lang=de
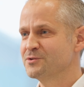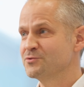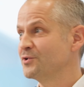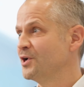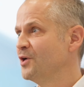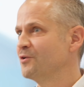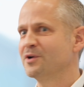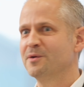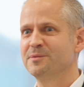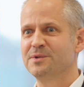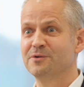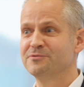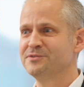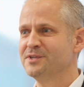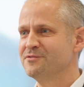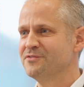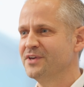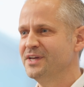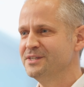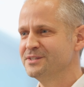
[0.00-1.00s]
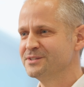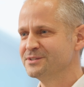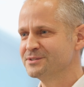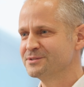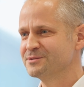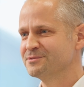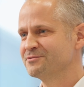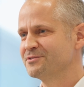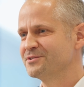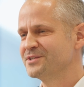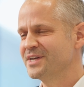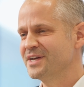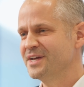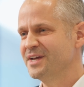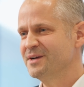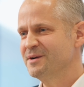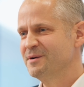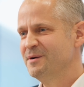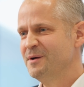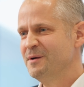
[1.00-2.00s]
äh, sogar auch, glaube ich, auf der Welt ist. Und von
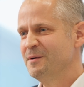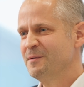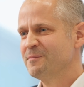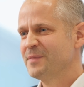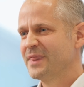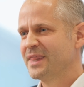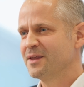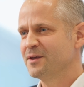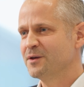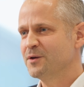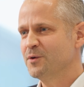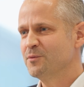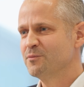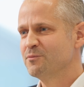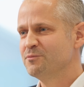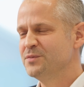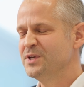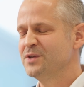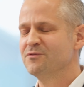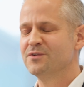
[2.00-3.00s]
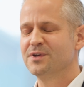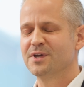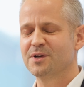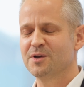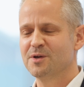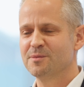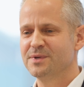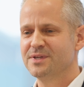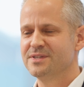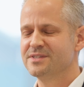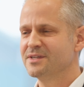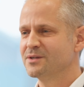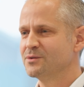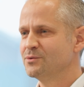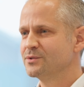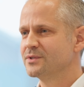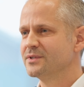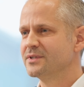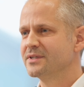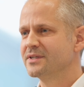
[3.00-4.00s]
daher ähm, bieten wir da, glaube ich, einen sehr
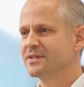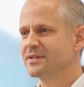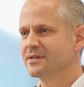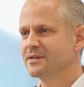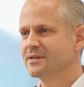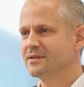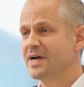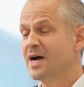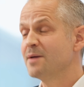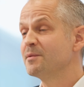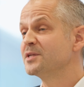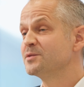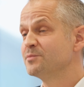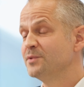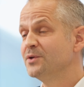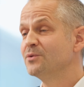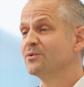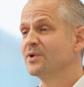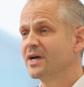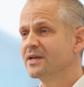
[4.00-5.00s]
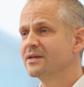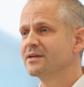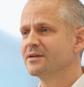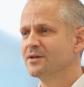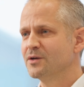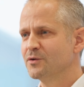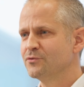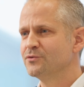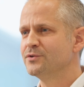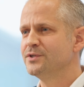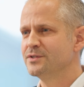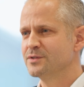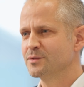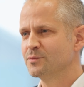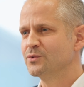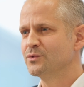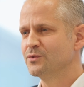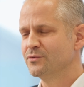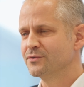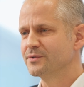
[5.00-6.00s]
guten äh, Arbeitsbedingungen an, genau für diese
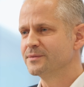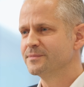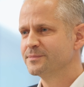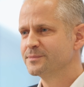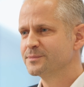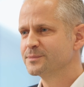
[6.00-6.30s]
Berufe.